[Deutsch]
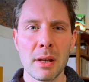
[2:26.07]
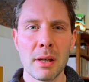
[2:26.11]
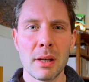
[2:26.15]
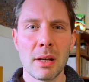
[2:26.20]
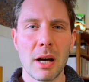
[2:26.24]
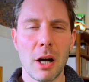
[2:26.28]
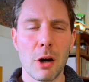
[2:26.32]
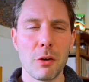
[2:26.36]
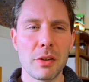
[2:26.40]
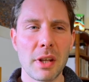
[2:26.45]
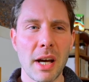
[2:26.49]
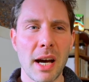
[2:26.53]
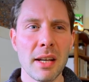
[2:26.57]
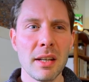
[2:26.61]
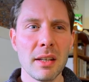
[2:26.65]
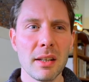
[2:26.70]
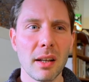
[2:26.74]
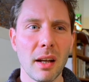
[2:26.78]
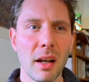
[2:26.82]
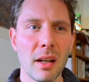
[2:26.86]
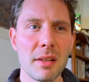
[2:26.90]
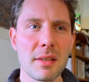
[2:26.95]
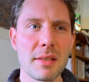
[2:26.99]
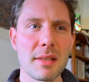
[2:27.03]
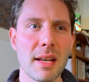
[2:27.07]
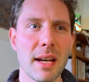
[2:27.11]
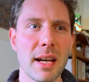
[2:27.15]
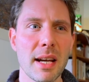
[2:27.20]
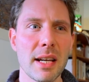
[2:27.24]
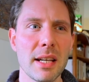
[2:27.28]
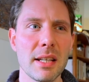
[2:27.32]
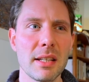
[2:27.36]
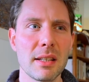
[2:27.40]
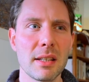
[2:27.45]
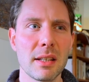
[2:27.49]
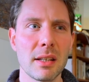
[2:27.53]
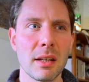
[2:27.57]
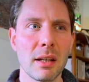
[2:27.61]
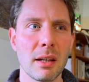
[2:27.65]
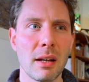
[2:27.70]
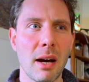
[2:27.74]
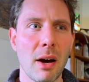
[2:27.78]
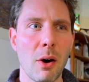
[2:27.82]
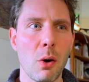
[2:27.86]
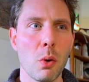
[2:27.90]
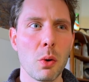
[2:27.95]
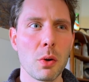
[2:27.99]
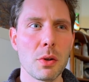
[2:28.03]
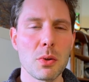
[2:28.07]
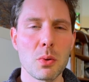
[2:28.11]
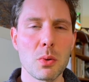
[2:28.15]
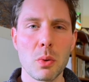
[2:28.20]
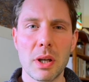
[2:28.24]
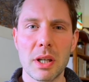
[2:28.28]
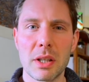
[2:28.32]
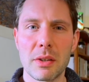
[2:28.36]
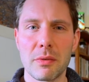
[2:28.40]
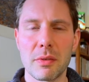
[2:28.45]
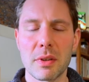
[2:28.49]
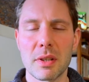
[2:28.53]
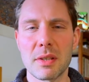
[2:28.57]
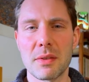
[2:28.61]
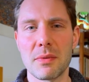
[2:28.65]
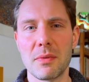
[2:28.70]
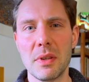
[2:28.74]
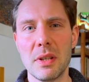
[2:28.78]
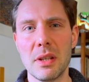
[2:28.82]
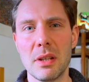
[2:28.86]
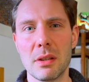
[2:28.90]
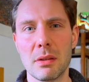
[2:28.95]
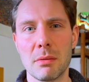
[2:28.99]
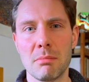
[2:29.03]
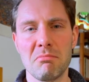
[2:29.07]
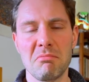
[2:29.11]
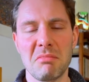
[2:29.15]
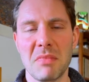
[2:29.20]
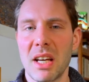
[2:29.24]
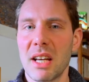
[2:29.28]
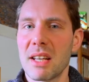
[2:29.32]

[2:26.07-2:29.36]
Auf der anderen Seite auch so etwas wie ja,